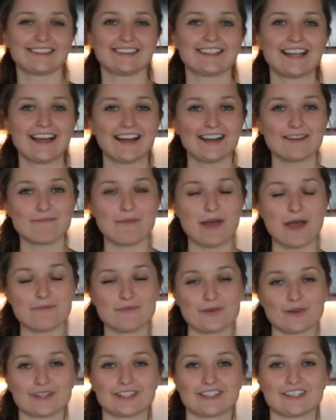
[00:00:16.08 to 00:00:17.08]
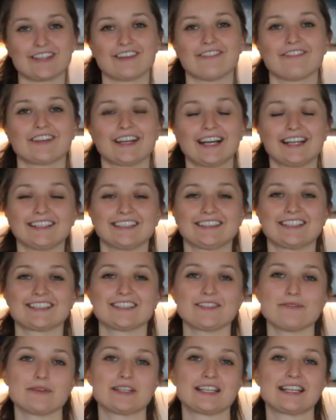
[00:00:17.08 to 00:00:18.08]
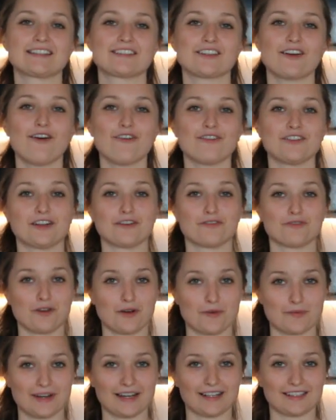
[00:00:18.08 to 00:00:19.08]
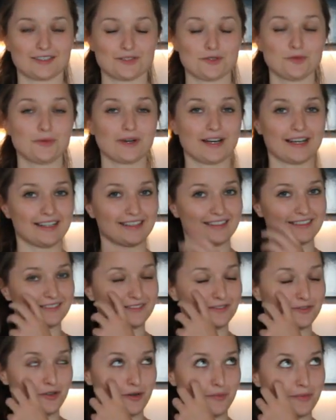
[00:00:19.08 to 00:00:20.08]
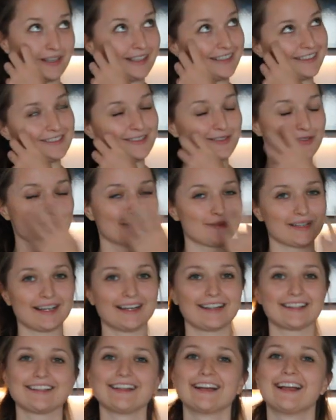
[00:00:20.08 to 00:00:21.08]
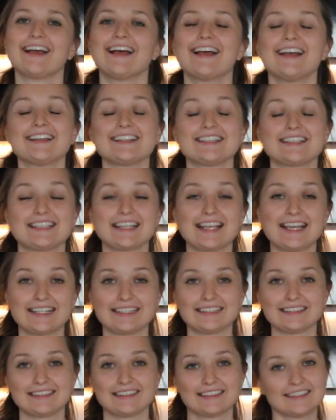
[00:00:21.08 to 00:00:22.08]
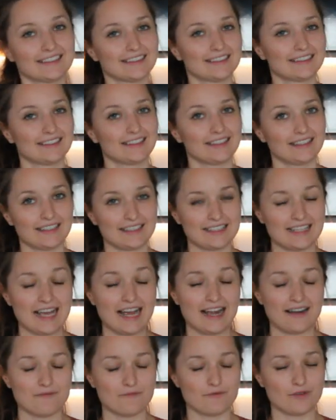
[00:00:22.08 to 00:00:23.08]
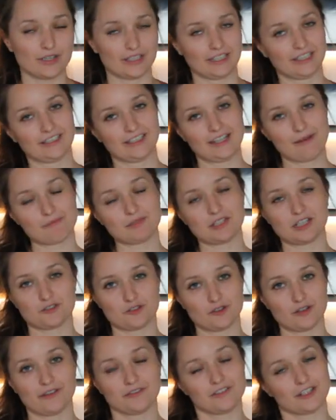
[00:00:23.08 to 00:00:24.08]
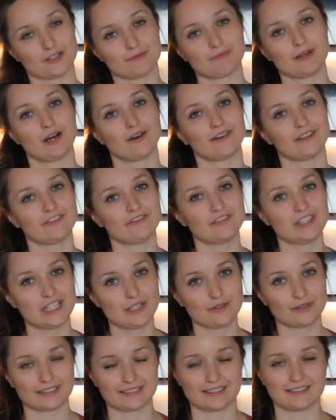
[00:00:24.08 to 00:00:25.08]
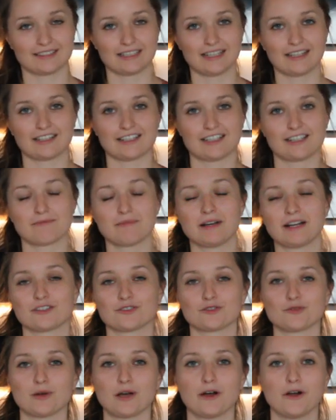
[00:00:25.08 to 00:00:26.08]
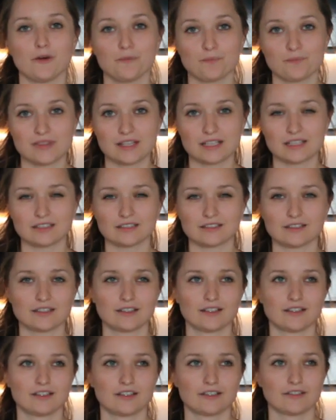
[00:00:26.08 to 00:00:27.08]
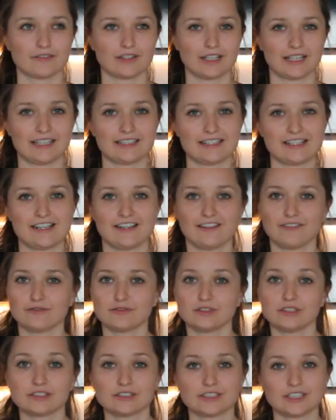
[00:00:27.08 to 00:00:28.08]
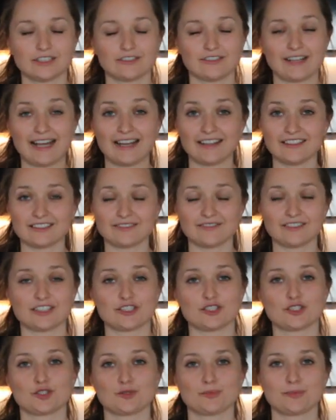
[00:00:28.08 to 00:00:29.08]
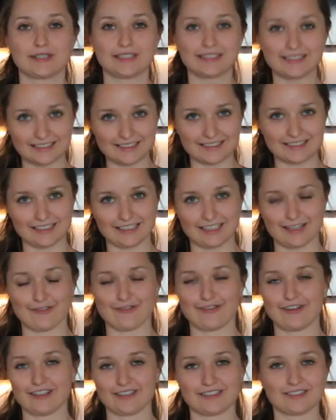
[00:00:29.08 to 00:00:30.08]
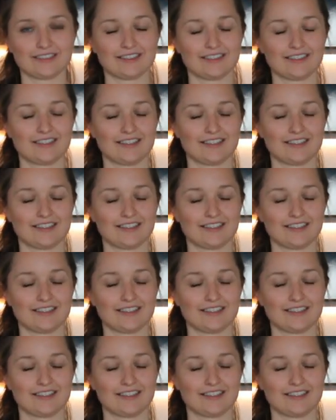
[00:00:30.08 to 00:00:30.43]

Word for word: Dank Pemberidge Chef kann ich das nämlich jetzt auch wieder vorbere zubereiten, vorbereiten, zubereiten, denn ich habe wirklich, ich habe es ja schon öfters mal auch in Videos gesagt, ich mag es überhaupt nicht, Frikadellen, Würstchen und alles, was spritzt in der Pfanne,